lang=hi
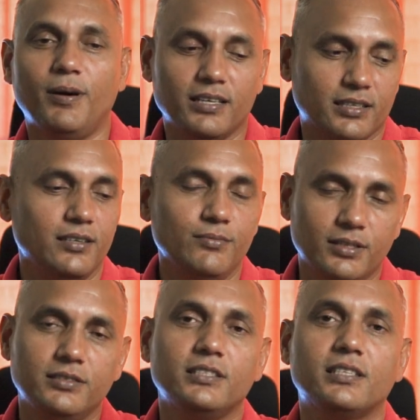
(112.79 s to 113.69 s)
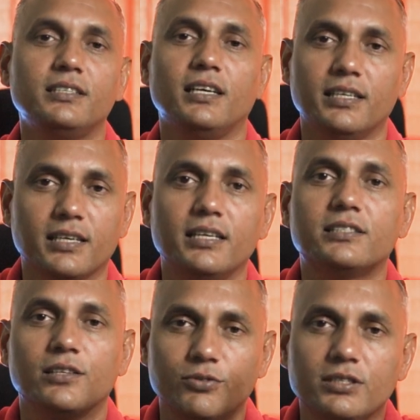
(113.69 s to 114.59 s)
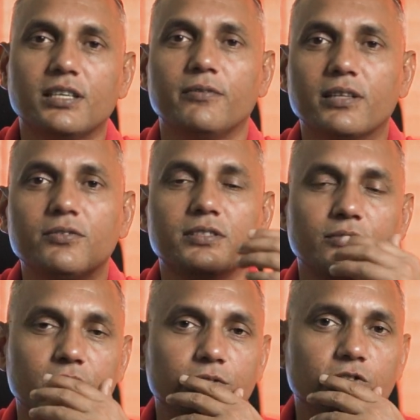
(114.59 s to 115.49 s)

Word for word: बात करें जिसकी ज़्यादा कैंसर हुई इसका मतलब उसने कुछ